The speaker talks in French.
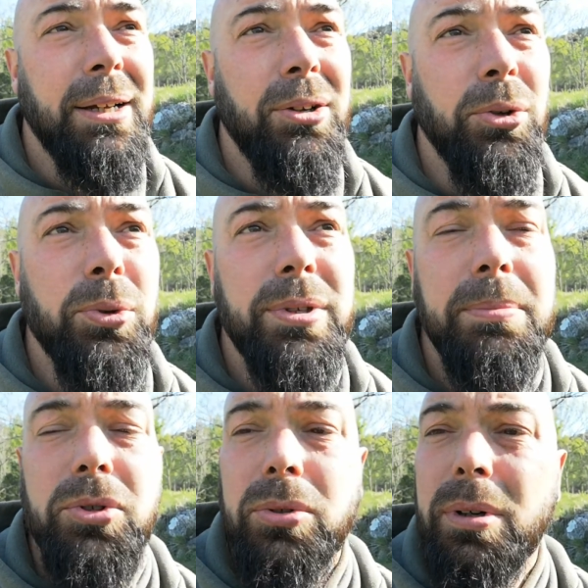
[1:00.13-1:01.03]
le
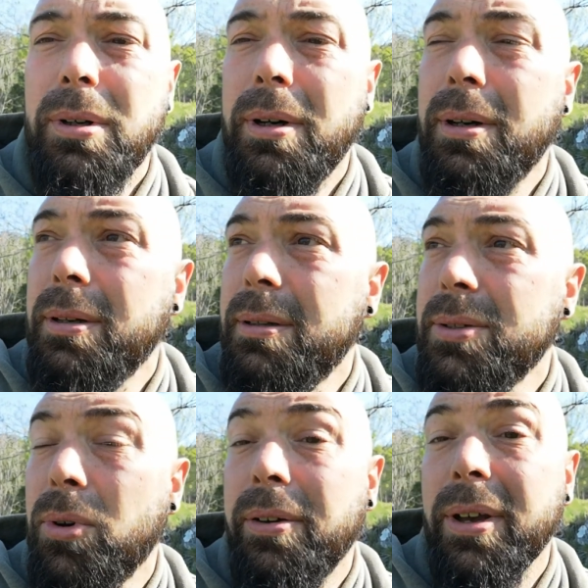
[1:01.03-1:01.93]
deuxième jour,
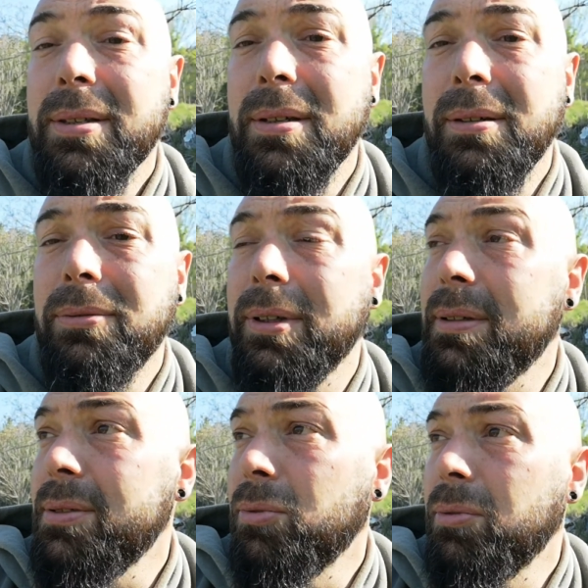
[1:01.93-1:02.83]
ils ont inversé en
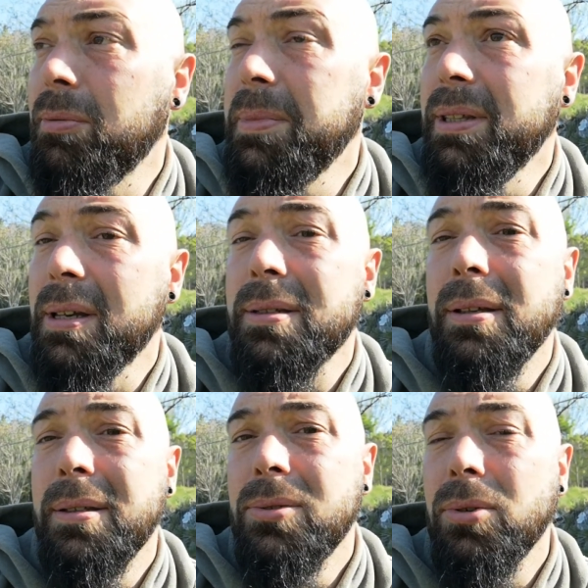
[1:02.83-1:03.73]
fait, ils ont mis
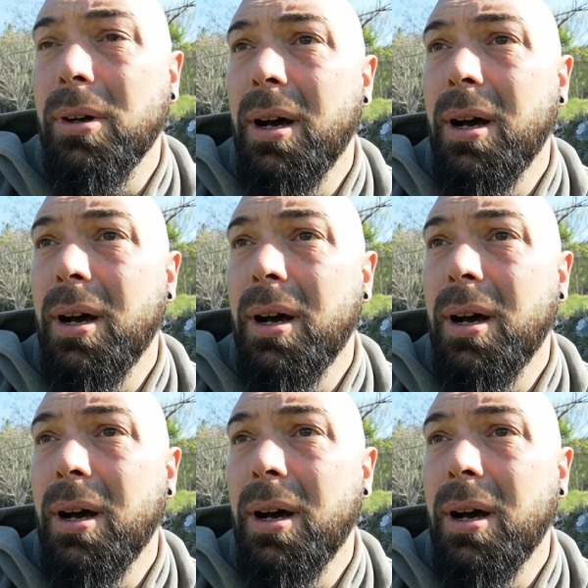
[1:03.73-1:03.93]
Nasreddin sur